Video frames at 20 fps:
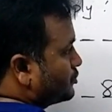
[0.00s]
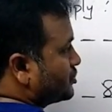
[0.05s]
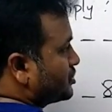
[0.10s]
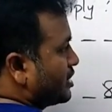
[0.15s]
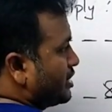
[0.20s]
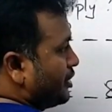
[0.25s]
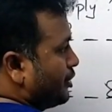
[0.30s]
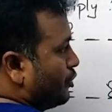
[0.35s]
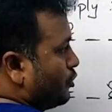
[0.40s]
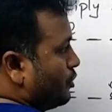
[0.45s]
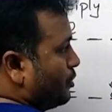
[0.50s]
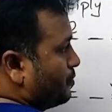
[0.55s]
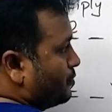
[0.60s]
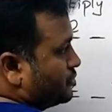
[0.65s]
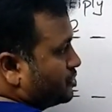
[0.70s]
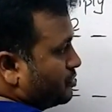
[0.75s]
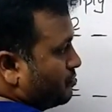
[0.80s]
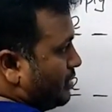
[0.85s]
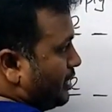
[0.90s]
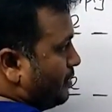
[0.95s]
பொசிஷன் இங்கே யூனிட்
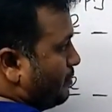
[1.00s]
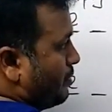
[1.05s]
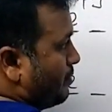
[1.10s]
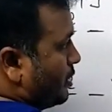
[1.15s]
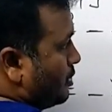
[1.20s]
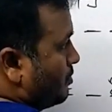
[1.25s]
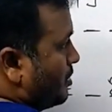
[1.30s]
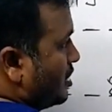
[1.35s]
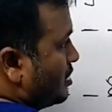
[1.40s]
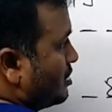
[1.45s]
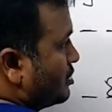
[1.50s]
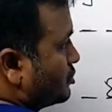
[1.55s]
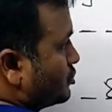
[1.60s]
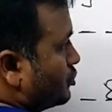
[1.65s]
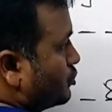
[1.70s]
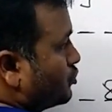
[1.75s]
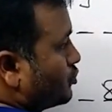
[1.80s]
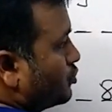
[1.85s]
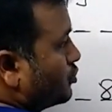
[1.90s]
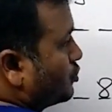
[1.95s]
பொசிஷன் மல்டிப்ளை பண்ணுமா
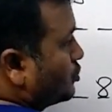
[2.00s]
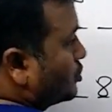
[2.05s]
ஸோ டூ